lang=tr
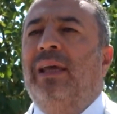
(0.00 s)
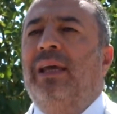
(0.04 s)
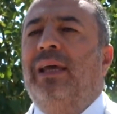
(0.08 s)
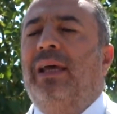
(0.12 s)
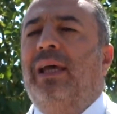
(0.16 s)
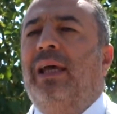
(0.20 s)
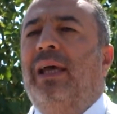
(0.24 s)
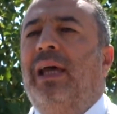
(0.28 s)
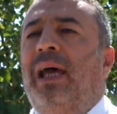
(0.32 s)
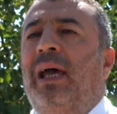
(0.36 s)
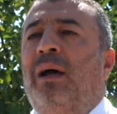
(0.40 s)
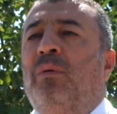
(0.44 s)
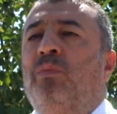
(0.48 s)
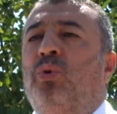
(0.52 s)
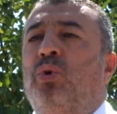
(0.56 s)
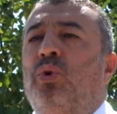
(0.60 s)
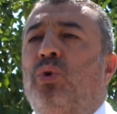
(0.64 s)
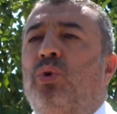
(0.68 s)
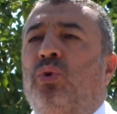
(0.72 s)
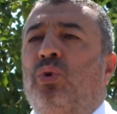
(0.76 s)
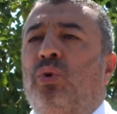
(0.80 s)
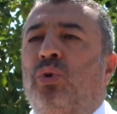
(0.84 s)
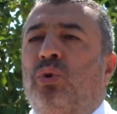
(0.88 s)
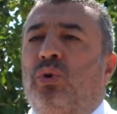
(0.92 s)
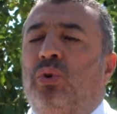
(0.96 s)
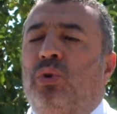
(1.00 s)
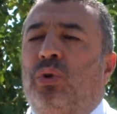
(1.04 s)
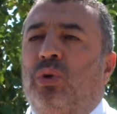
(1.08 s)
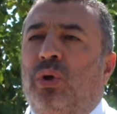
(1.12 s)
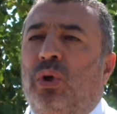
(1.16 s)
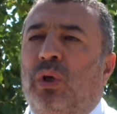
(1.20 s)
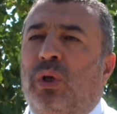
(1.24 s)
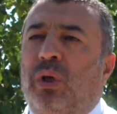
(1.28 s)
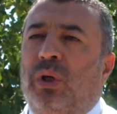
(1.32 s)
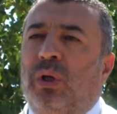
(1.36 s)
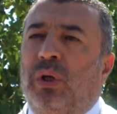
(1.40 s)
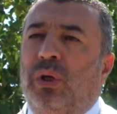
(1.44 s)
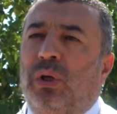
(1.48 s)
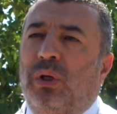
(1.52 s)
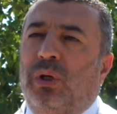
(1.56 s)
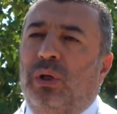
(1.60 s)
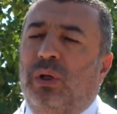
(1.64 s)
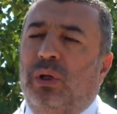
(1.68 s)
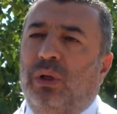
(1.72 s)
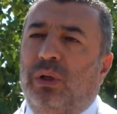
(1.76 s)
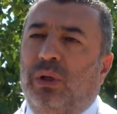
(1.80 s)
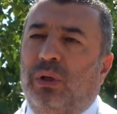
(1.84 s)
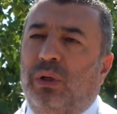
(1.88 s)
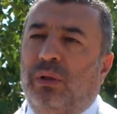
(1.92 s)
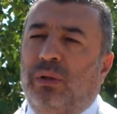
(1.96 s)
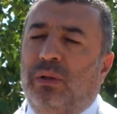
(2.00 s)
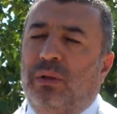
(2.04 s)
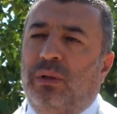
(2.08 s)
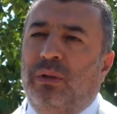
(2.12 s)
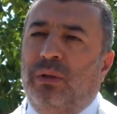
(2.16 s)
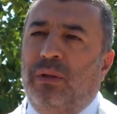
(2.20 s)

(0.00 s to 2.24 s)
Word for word: e, hem uygun e,